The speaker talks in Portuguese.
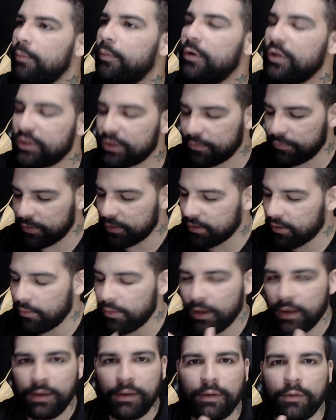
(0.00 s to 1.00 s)
Pô, já vi e tal.
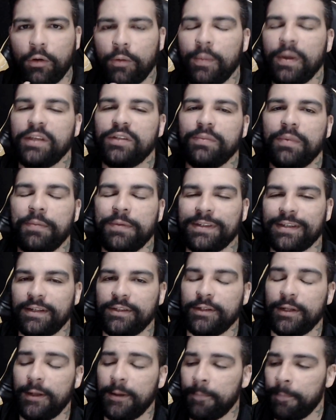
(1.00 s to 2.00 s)
E aí começa uma
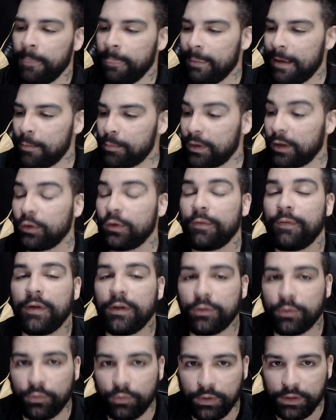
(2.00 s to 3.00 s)
amizade ali. Por que eu tô
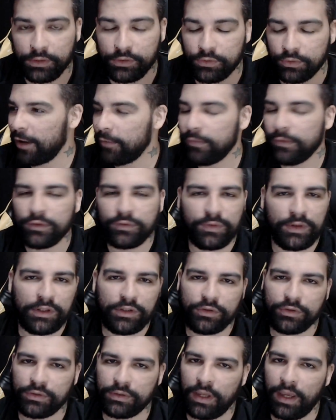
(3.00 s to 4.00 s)
falando tudo isso? Eu vi os
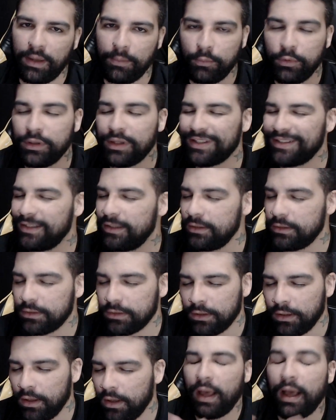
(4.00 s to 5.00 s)
vídeos, né? Muita
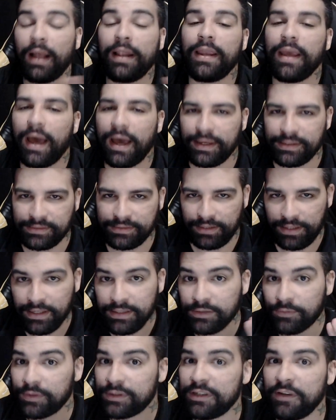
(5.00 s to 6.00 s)
gente. Aliás,
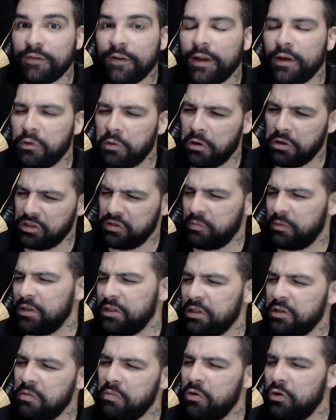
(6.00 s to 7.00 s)
antes que você fale, nossa, por que
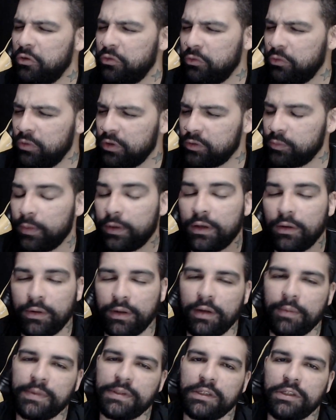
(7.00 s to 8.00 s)
você demorou tudo isso? Porque eu
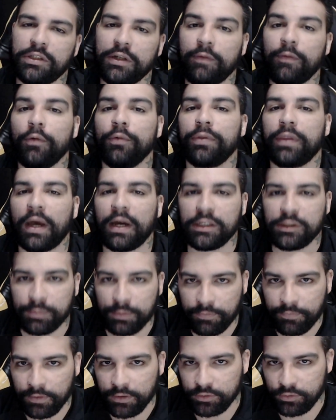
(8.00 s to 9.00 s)
queria me sentir à vontade
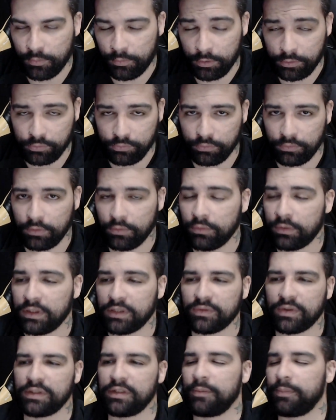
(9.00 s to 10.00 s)
para falar sobre o assunto. Eu não
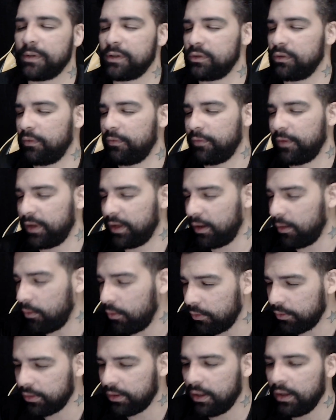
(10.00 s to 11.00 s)
quis fazer para surfar na
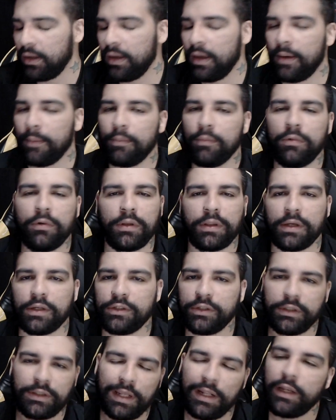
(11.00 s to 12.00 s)
onda. Muita
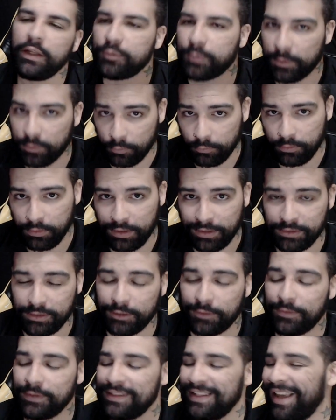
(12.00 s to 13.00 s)
gente. Tem lixo pra tudo, né,
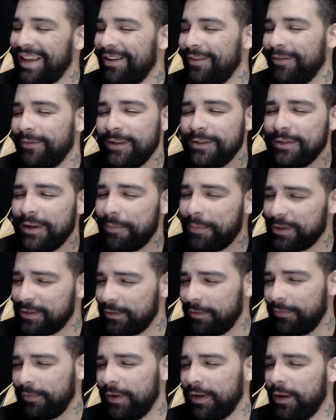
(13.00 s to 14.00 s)
gente? Fizeram um vídeo aí pra
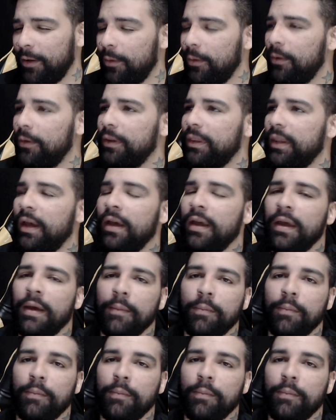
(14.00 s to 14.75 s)
surfar na onda.